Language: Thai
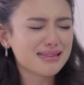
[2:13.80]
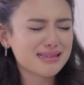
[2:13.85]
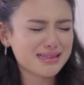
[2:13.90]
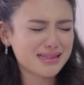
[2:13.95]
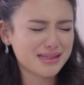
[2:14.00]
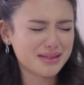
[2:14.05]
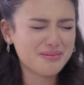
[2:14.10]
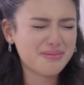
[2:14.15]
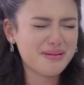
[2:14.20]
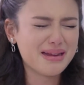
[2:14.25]

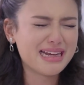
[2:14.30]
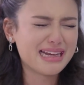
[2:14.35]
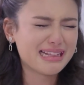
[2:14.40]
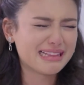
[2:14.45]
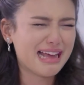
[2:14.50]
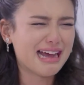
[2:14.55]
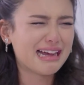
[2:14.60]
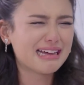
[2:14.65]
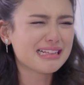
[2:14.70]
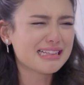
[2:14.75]
ฉันไม่ได้
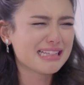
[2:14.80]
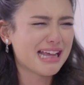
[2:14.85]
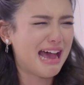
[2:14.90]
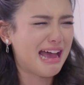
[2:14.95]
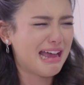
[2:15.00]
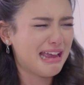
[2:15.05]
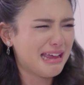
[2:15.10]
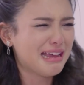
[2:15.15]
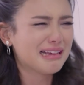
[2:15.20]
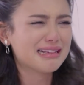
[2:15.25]
ตั้งใจ
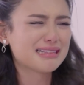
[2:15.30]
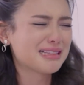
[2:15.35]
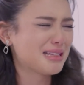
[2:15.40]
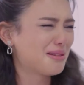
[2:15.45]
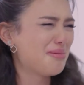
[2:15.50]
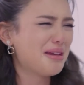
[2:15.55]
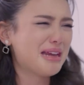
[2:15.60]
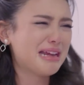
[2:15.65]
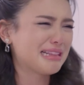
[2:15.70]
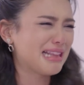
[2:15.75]
ฉัน
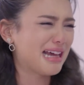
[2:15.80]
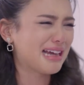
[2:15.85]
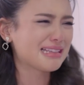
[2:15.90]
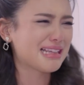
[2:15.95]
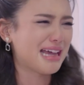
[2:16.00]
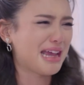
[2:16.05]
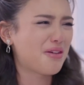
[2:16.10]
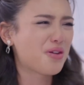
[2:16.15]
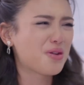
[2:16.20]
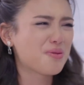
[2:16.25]
ไม่ได้ตั้งใจ
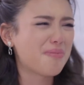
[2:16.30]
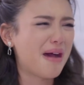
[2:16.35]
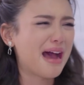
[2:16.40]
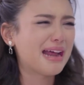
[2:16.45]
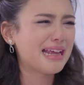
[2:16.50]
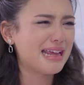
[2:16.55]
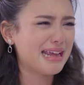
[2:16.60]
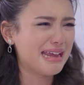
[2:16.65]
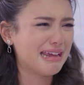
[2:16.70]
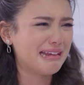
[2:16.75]
คุณป้า
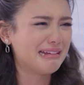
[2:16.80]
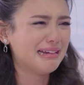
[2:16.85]
ได้ยิ